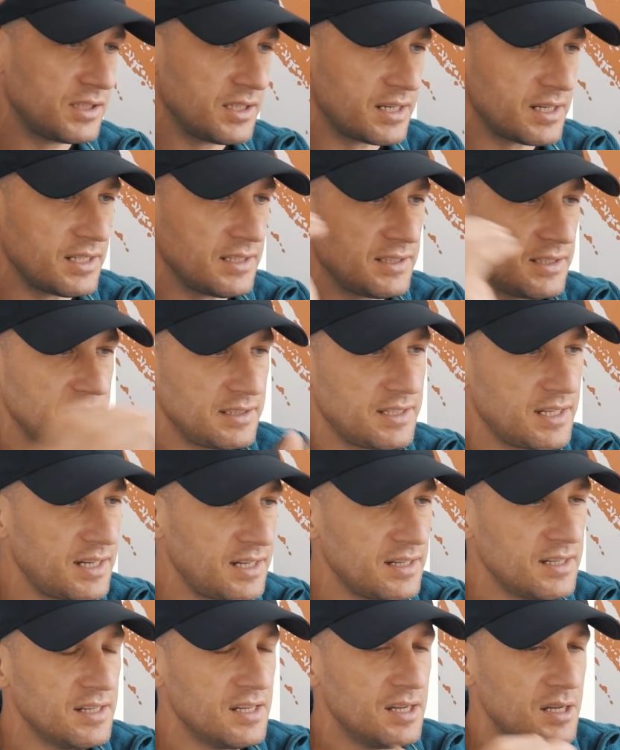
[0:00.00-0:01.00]
gerade
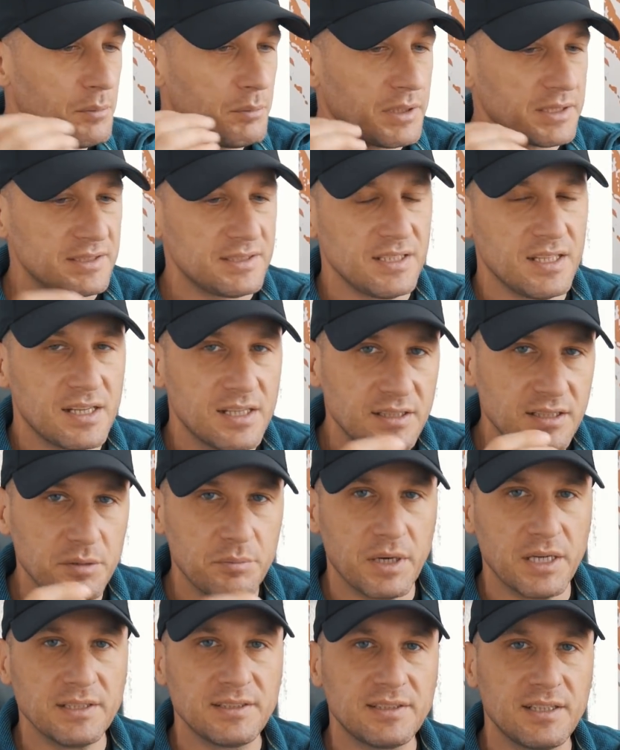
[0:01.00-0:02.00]
da passieren die
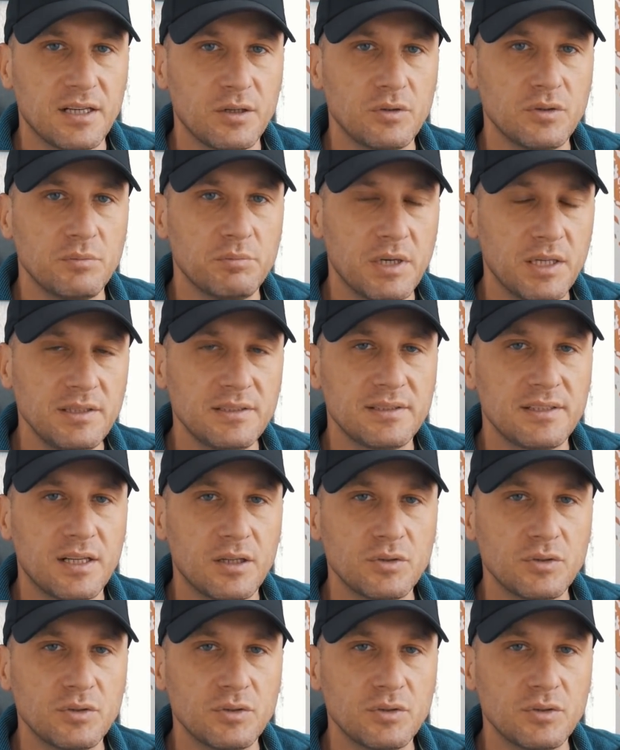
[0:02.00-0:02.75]
meisten meiste